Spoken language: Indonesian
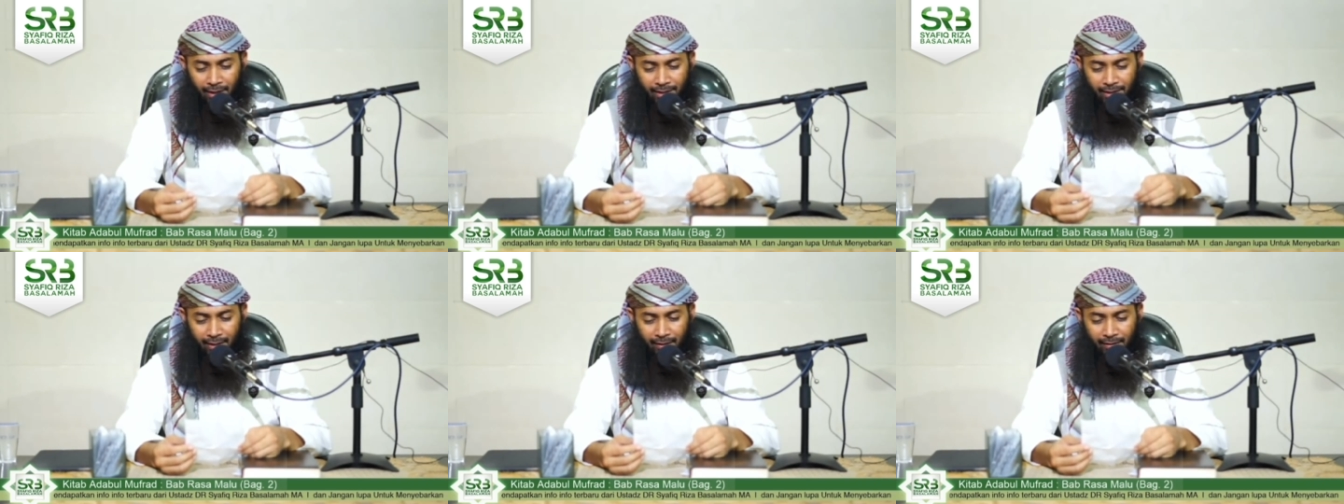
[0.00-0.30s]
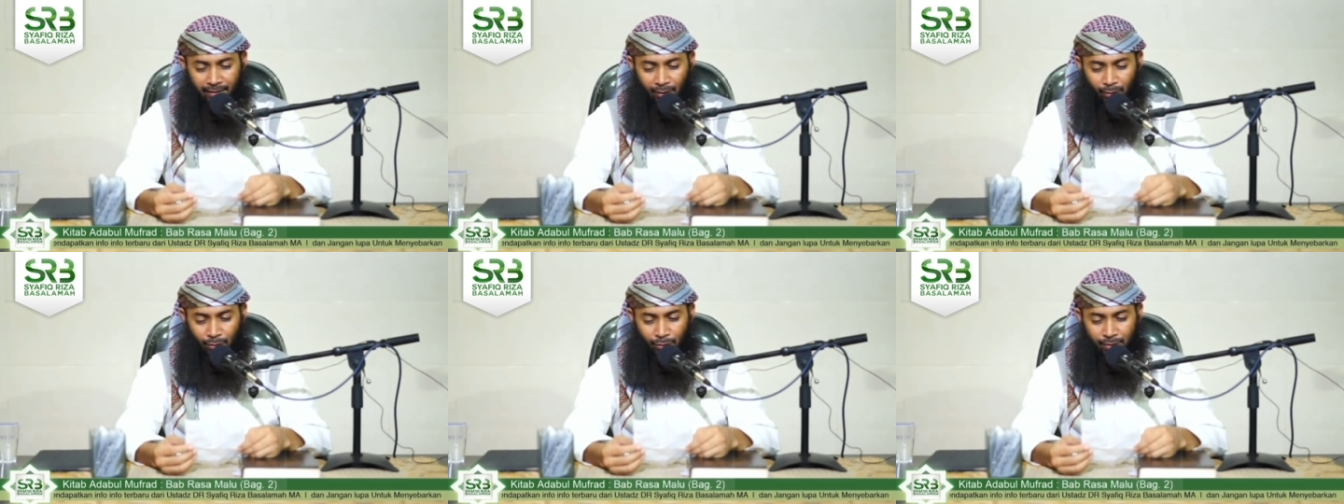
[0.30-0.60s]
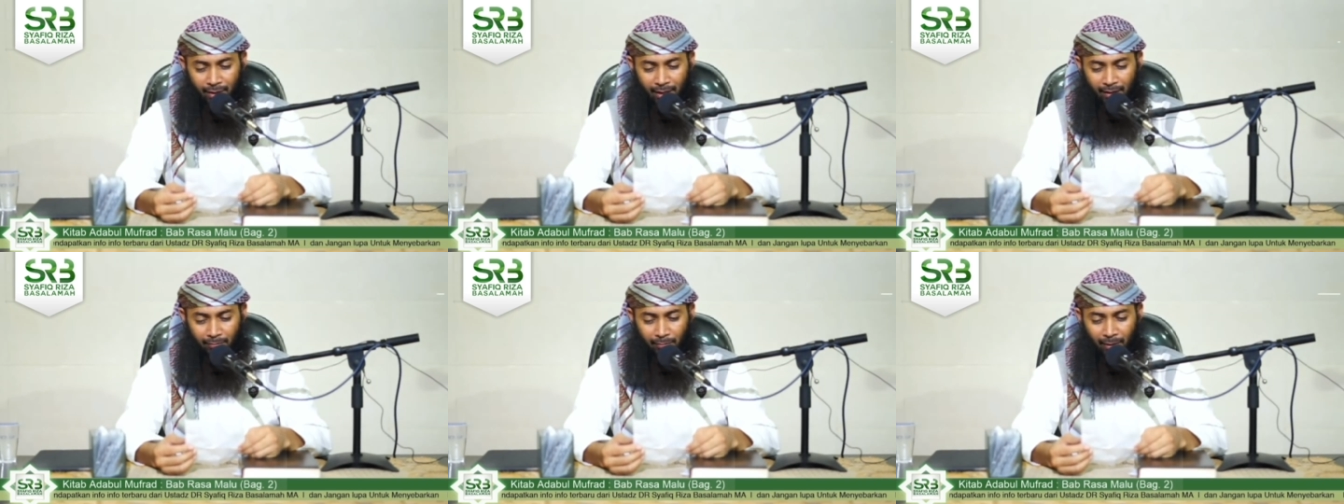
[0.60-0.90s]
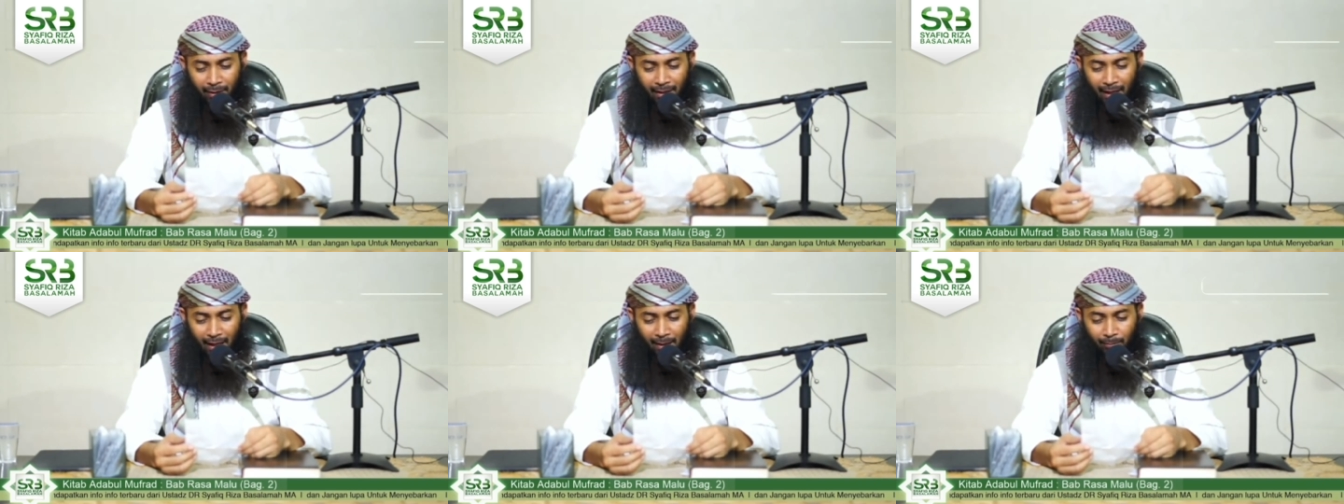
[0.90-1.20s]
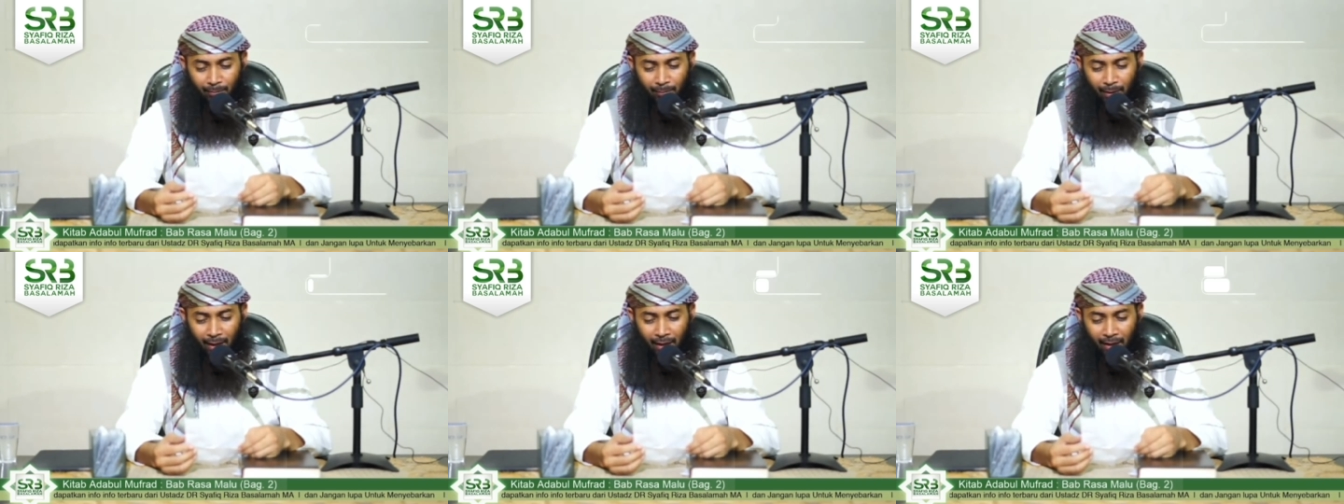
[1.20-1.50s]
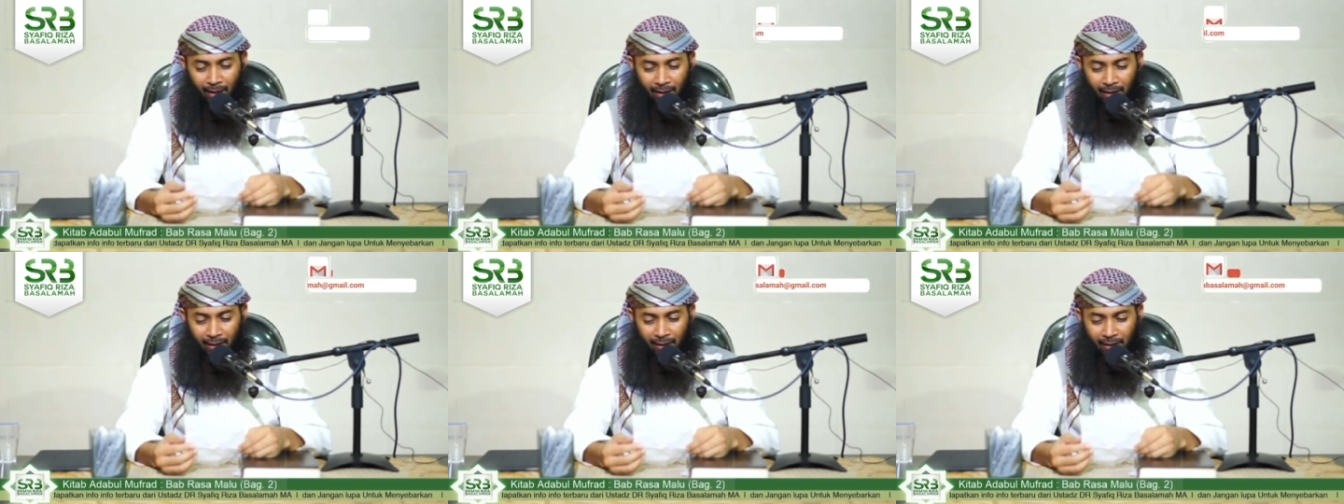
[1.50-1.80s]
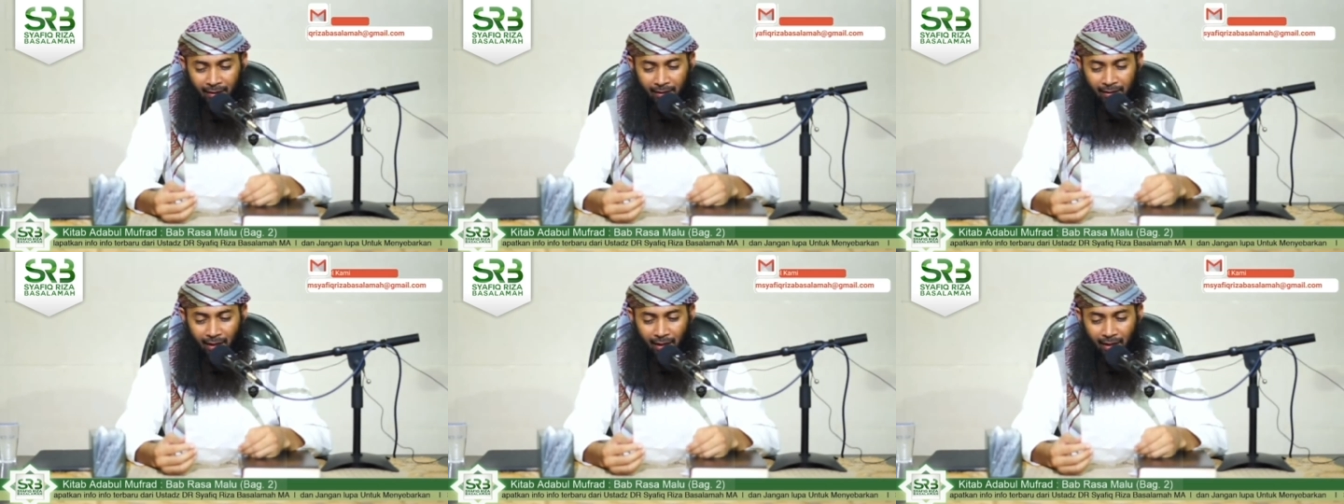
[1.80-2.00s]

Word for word: nasihatnya Ustaz bagi hamba